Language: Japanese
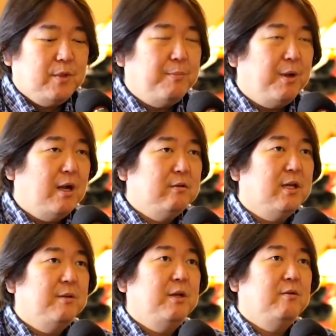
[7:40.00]
やっぱりある
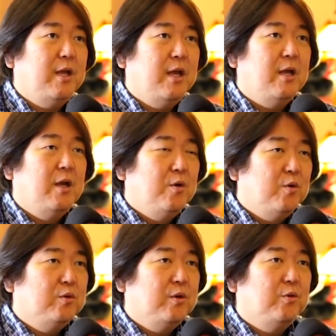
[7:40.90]
タイミングで
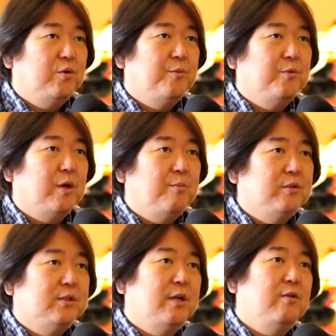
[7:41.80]
本当に子供とか
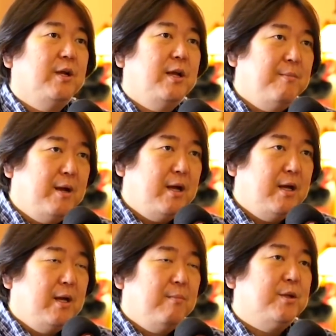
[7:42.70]
持ちたいのであれば
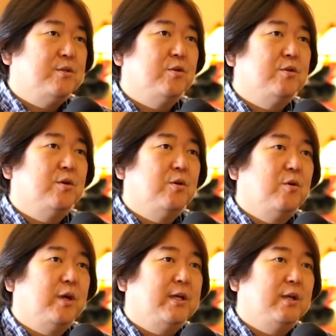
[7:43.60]
別の人の
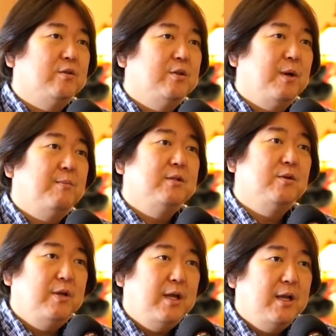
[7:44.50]
方がいい可能性もありま
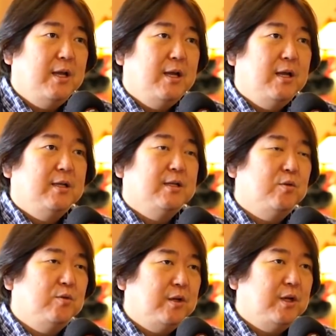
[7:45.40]
すよね。
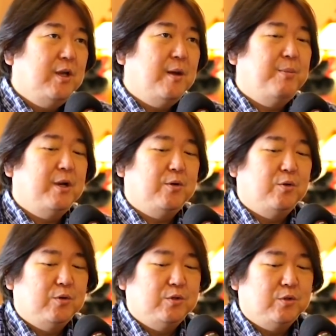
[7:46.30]
その時にはやっぱり
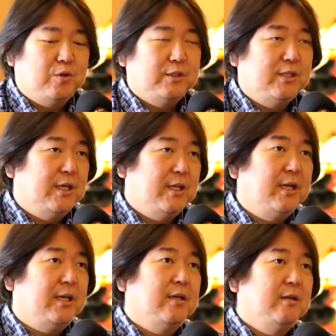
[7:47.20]
この人とじゃ
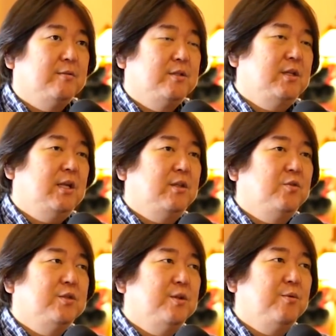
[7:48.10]
ない、好きだ
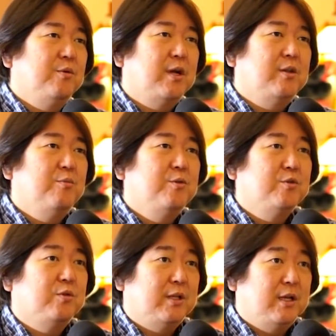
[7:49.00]
としても家庭を
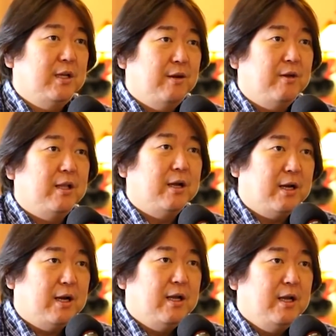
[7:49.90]
持つことはできないわけだ
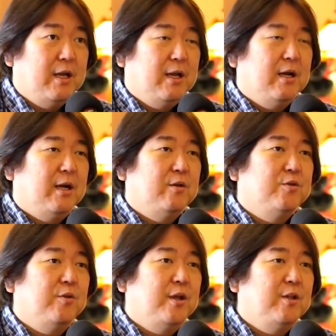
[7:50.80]
から、あの
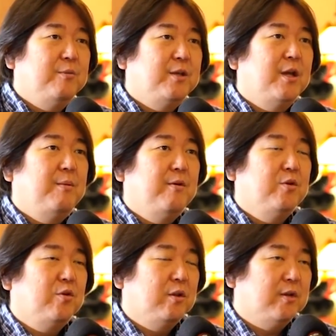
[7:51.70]
その辺の見極めは
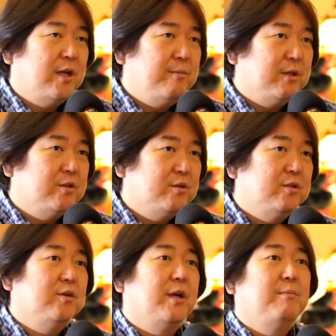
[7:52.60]
どっかのタイミングです
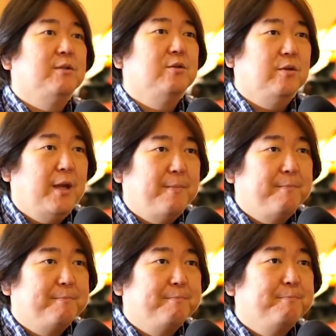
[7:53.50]
る必要がありますよね。
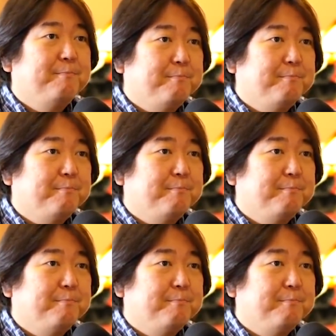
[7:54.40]
う